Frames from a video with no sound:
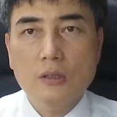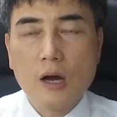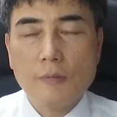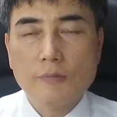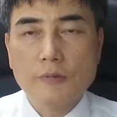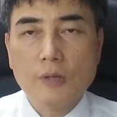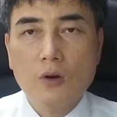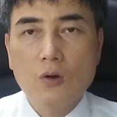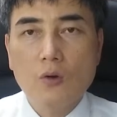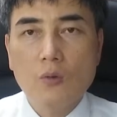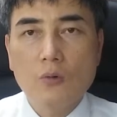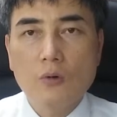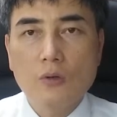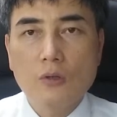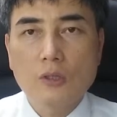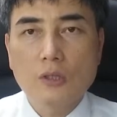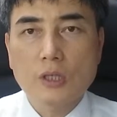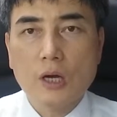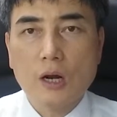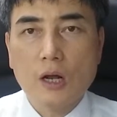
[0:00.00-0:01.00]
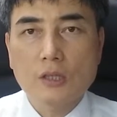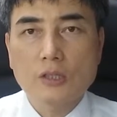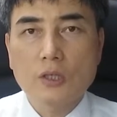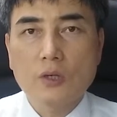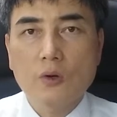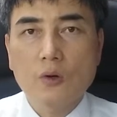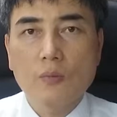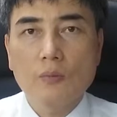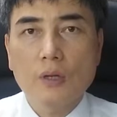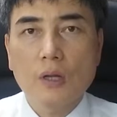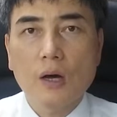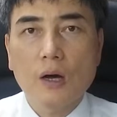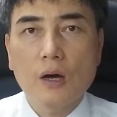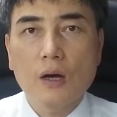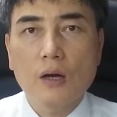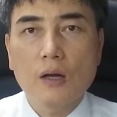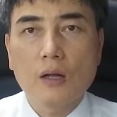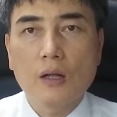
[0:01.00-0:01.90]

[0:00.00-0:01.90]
압살롬을 잘 아실 겁니다.